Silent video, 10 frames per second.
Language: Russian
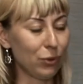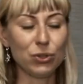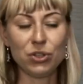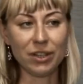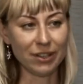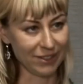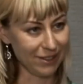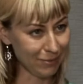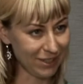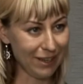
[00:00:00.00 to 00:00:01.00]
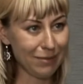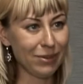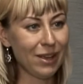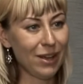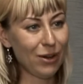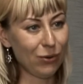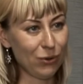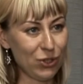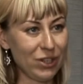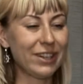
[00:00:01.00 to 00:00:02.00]
Мы очень гордимся им,
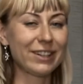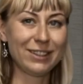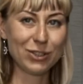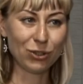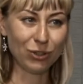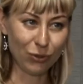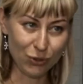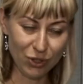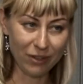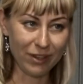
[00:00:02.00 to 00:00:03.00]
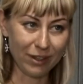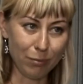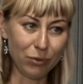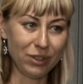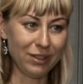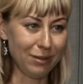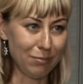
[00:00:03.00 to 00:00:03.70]
очень горды, что такой человек работает